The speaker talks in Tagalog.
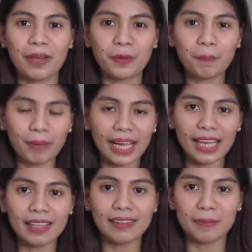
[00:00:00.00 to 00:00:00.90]
Merong
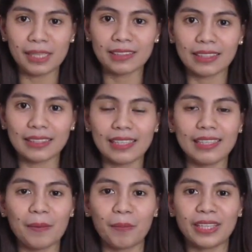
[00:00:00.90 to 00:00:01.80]
plain, na milk lang
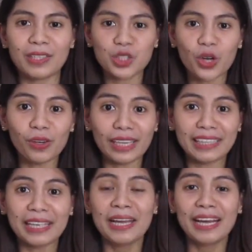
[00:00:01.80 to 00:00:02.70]
talaga, pwedeng
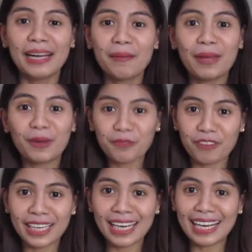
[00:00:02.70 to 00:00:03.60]
chocolate, merong
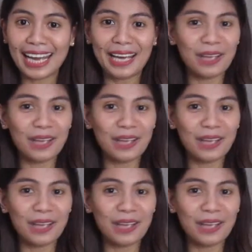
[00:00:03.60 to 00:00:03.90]
vanilla,